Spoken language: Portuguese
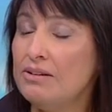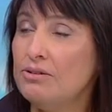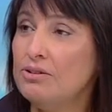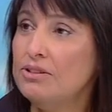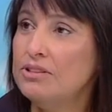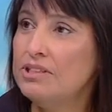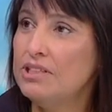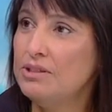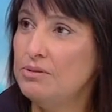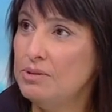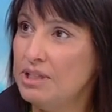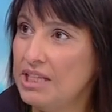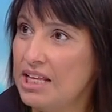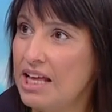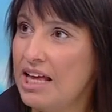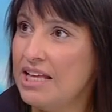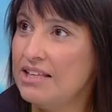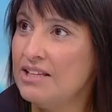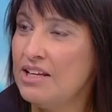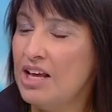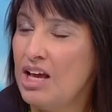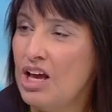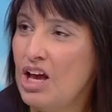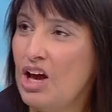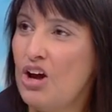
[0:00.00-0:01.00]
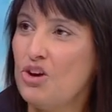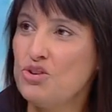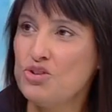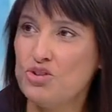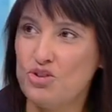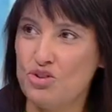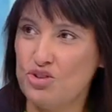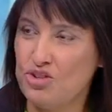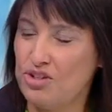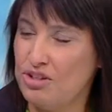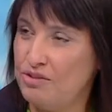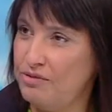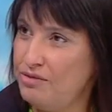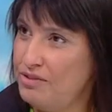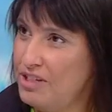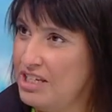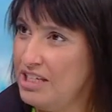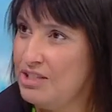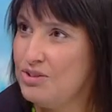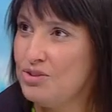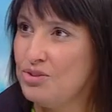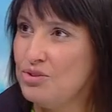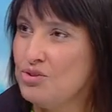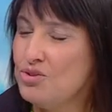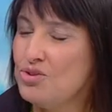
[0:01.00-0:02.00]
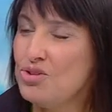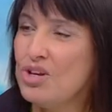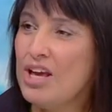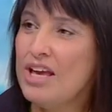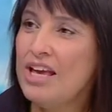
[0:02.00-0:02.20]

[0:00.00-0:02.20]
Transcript: continuidade aos seus serviços